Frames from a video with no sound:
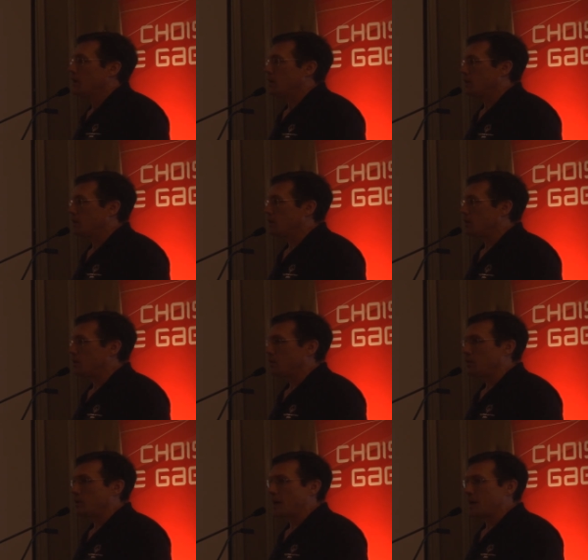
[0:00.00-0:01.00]

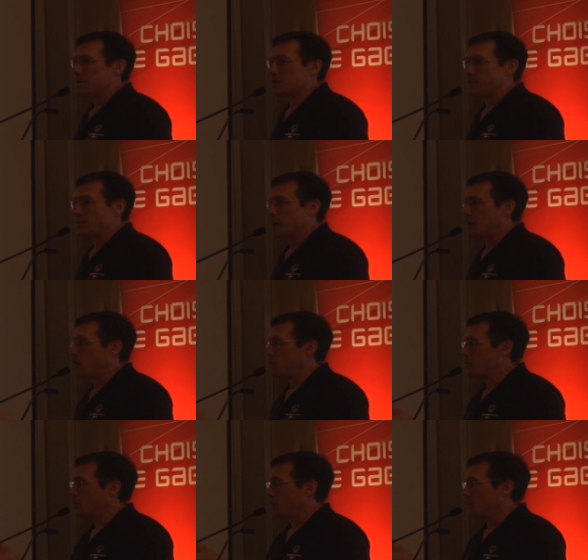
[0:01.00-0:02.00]
Euh, à ce moment-là,